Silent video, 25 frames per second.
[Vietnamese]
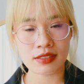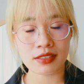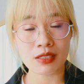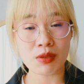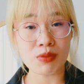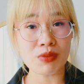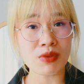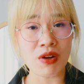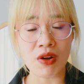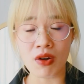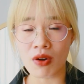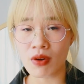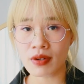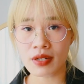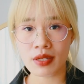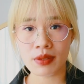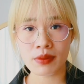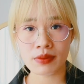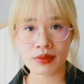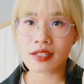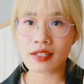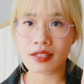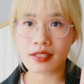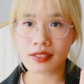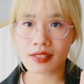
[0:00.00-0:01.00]
không có đâu
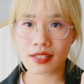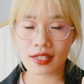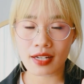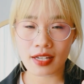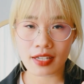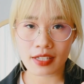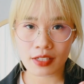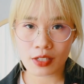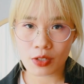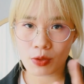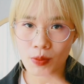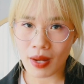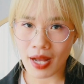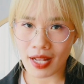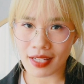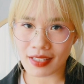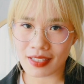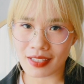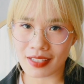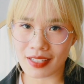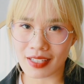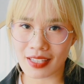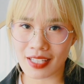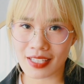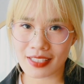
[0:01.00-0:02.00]
người ta đã yêu bạn
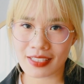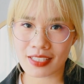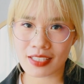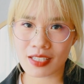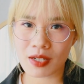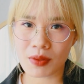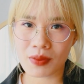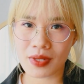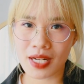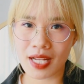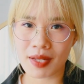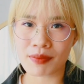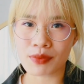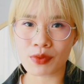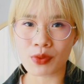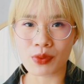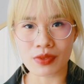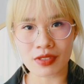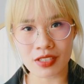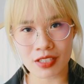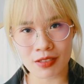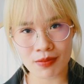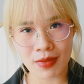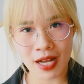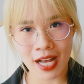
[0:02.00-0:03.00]
thì người ta sẽ không làm tổn
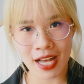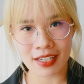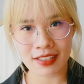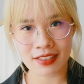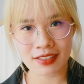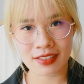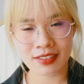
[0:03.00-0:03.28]
thương bạn